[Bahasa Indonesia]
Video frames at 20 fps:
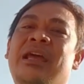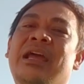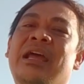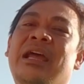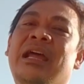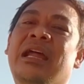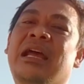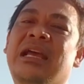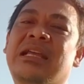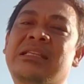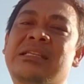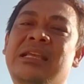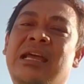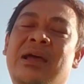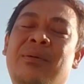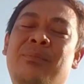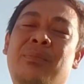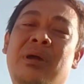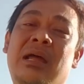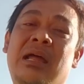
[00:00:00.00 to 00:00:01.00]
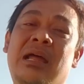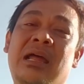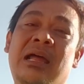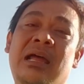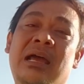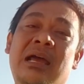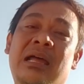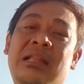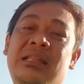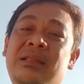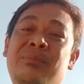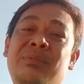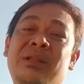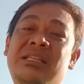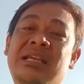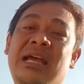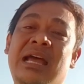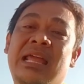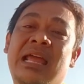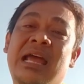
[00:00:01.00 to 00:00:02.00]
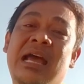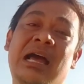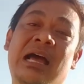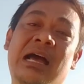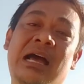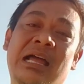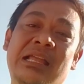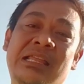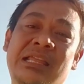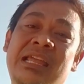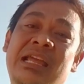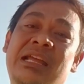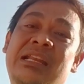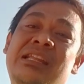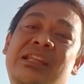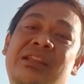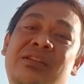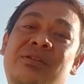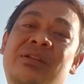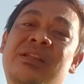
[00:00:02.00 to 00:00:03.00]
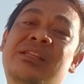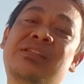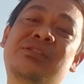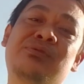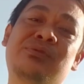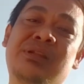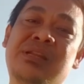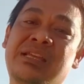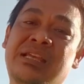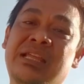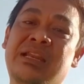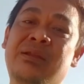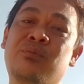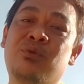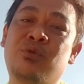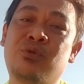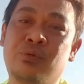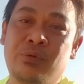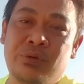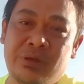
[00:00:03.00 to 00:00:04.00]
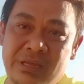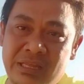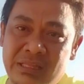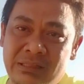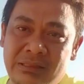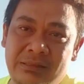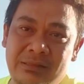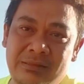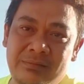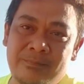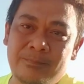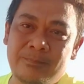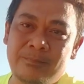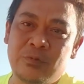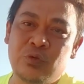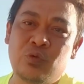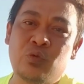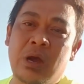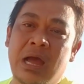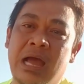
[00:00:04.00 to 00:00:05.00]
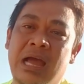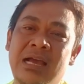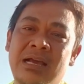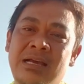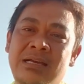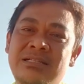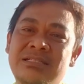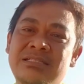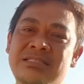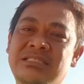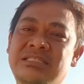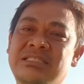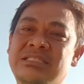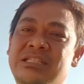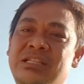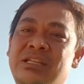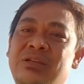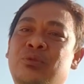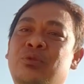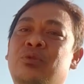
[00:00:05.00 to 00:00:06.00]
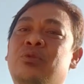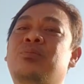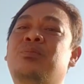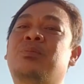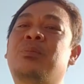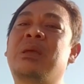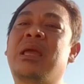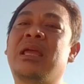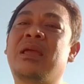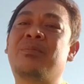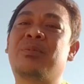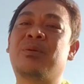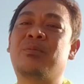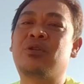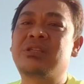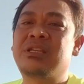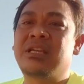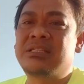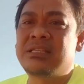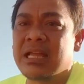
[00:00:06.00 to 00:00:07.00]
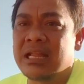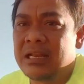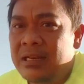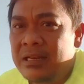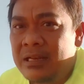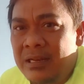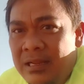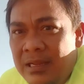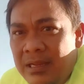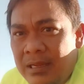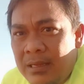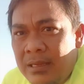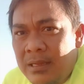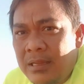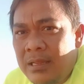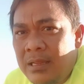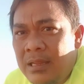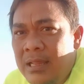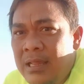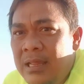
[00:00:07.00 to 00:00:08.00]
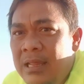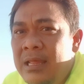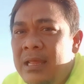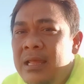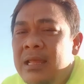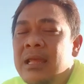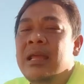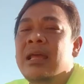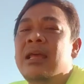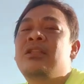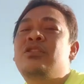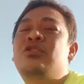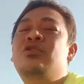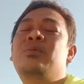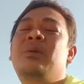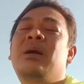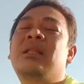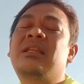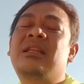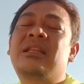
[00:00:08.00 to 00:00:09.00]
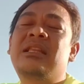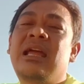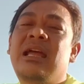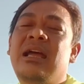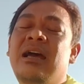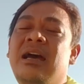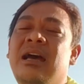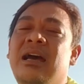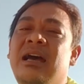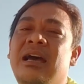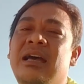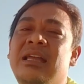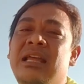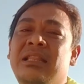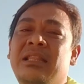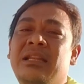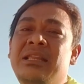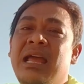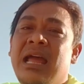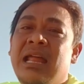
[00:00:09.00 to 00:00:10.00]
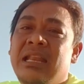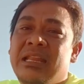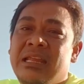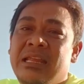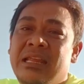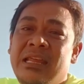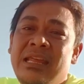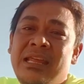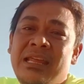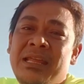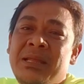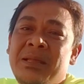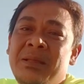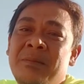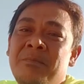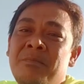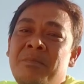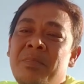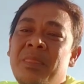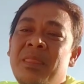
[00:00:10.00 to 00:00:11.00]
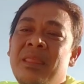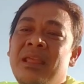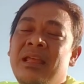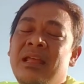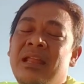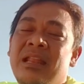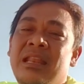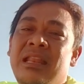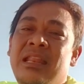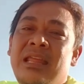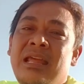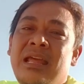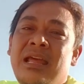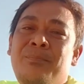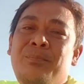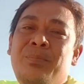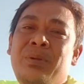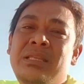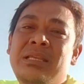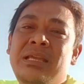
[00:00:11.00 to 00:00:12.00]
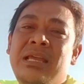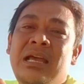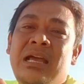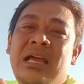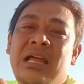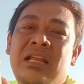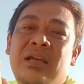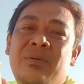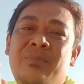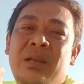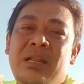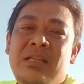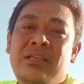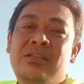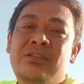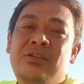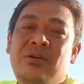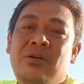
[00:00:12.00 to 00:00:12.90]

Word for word: sama teman saya kakaknya yang di Indonesia sudah dikirim duit uang ke sini untuk biaya pemrosesan. Cuma terja uh, yang terjadi dia percayakan kepada seseorang